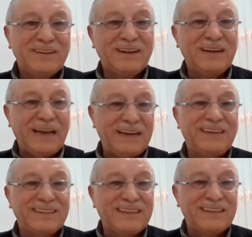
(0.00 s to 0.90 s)
Yani
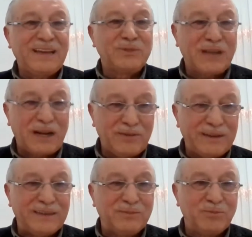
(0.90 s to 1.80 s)
erkekten misal
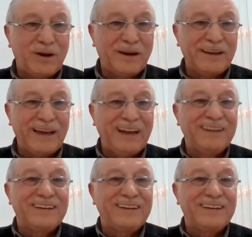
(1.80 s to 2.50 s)
vereyim bari yani.